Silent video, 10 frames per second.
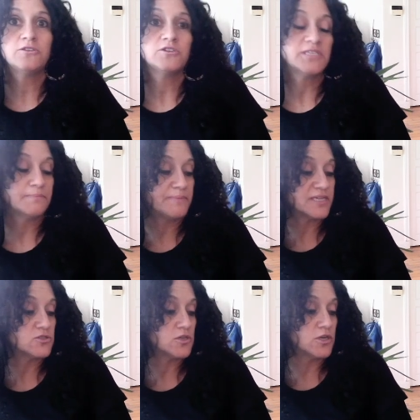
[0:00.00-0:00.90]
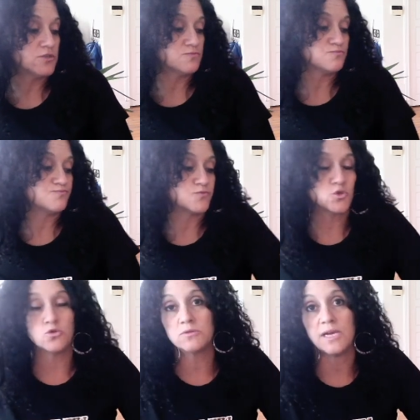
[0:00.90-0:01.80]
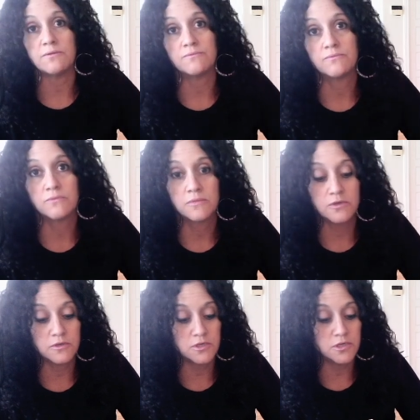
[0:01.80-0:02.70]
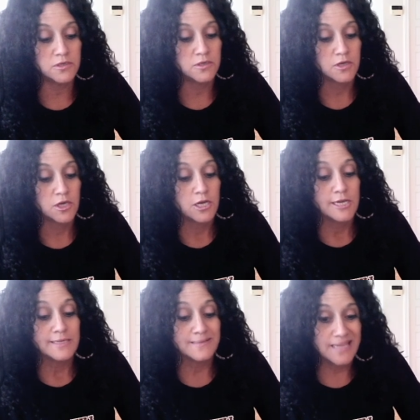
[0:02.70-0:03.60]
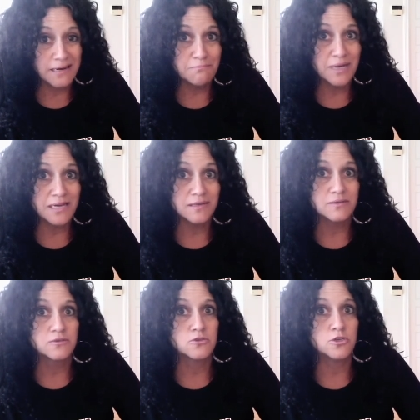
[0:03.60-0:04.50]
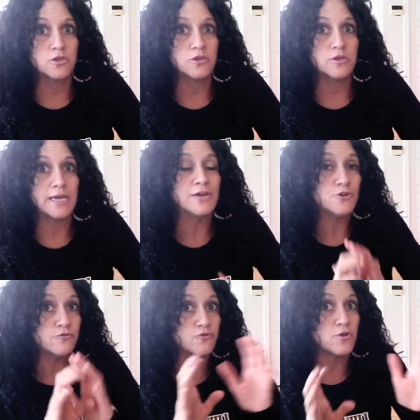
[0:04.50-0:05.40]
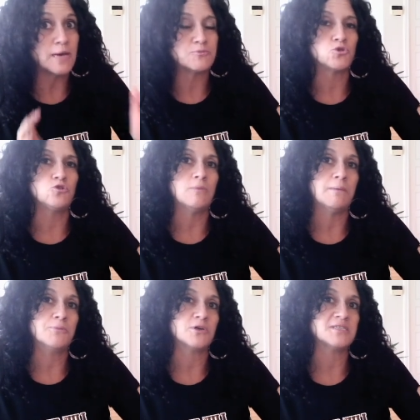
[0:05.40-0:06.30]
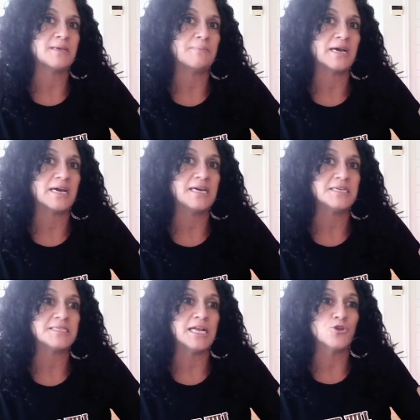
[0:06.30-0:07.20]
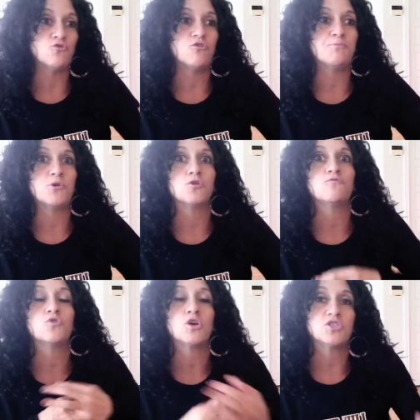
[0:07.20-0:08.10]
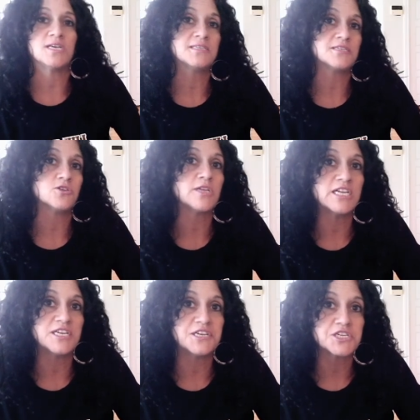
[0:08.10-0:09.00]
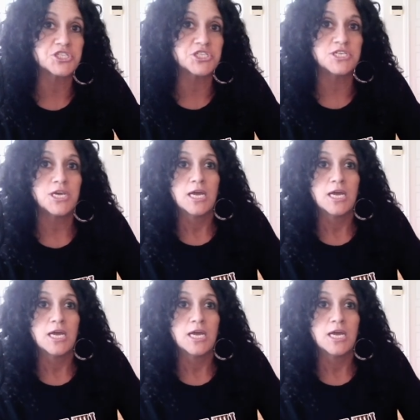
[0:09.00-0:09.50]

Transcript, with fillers: de cette personne tout le temps. OK? Tellement qu'elle ne veut absolument pas que ça paraisse, elle ne veut pas que vous ressentez ça dans l'énergie,